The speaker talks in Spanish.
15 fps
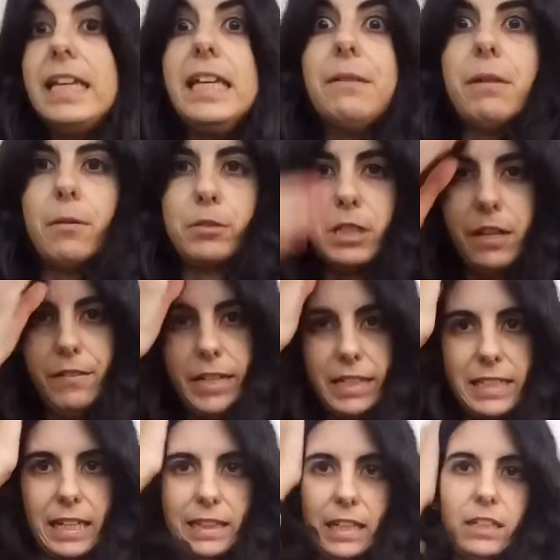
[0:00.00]
y vamos a ver
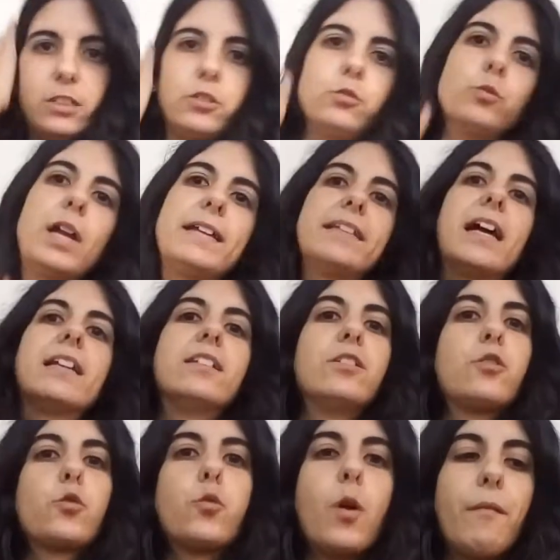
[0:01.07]
esa textura
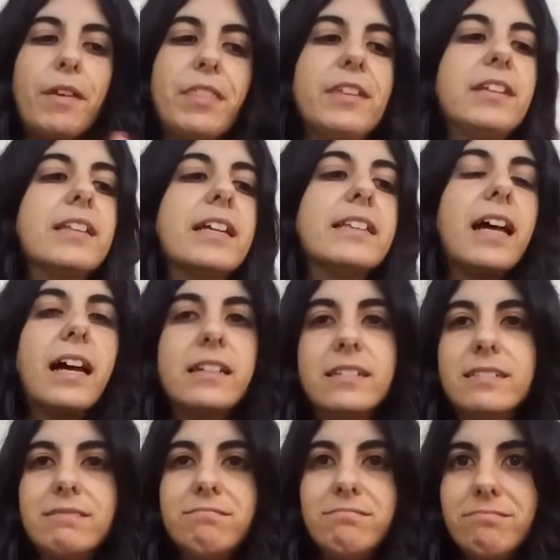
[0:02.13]
tan suavecita y
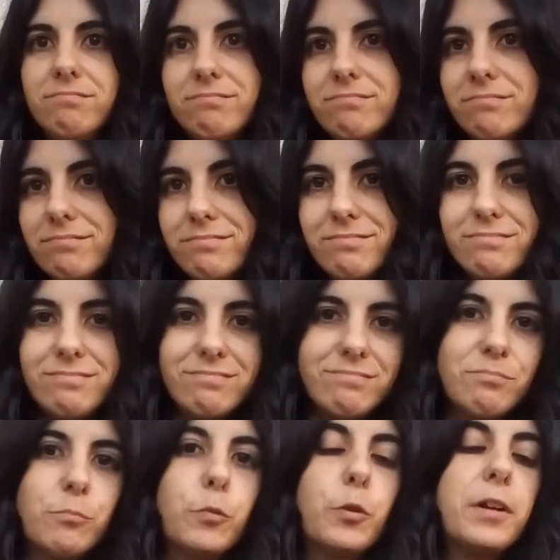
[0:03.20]
tan
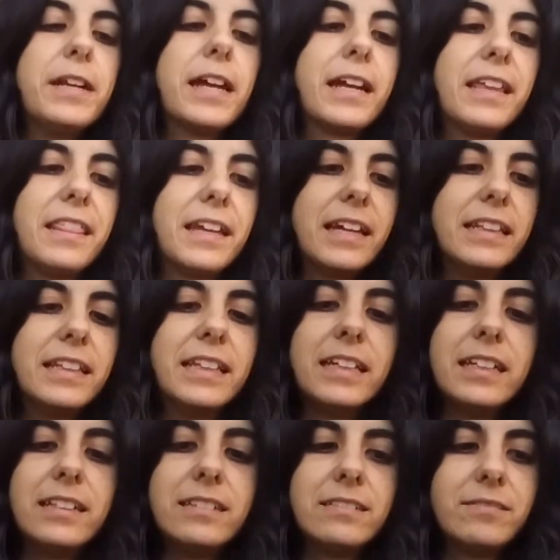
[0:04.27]
buena que dice que
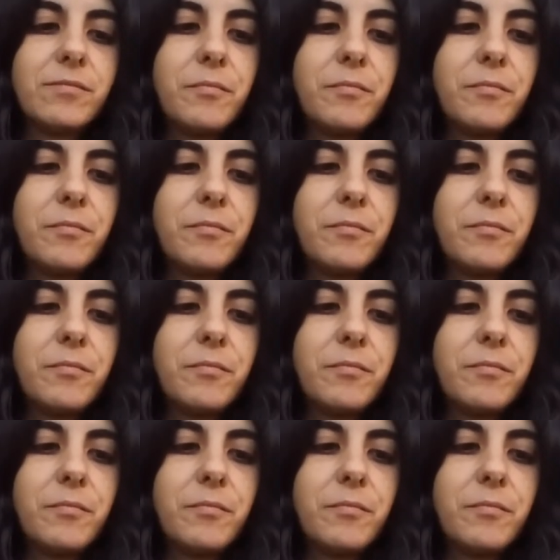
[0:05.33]
tienen.